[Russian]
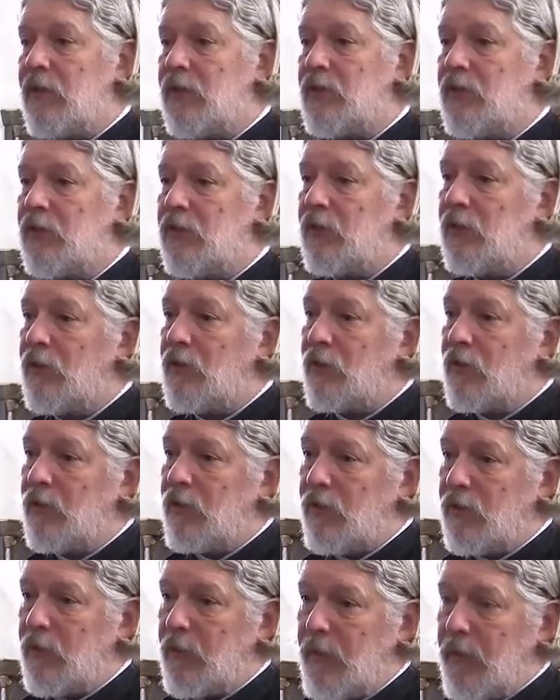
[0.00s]
ваших грехов.
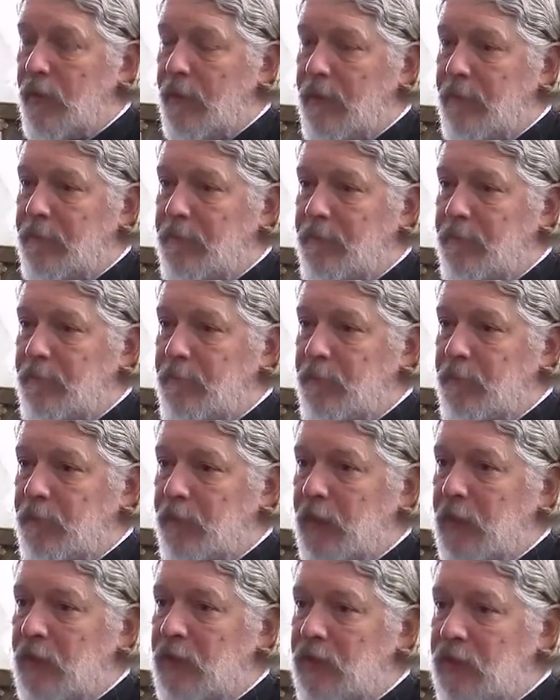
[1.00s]

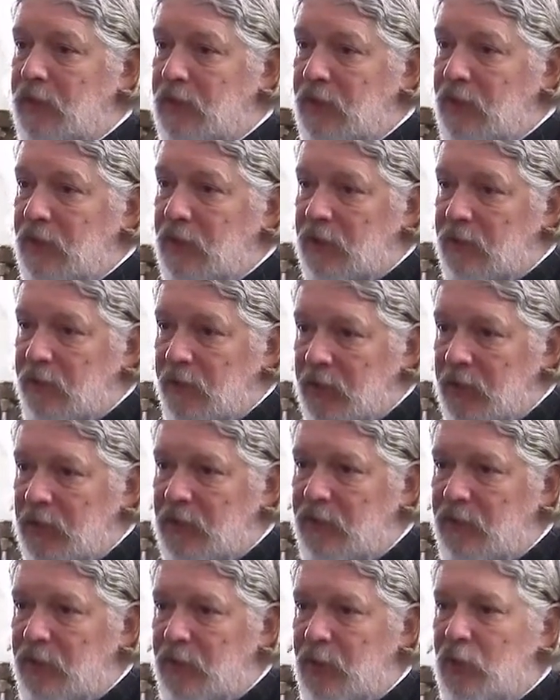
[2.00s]
Сие
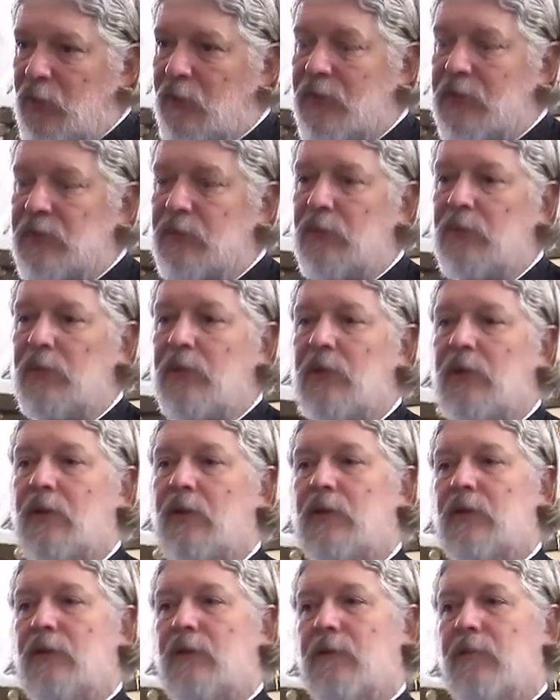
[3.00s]
творите в мое воспоминание».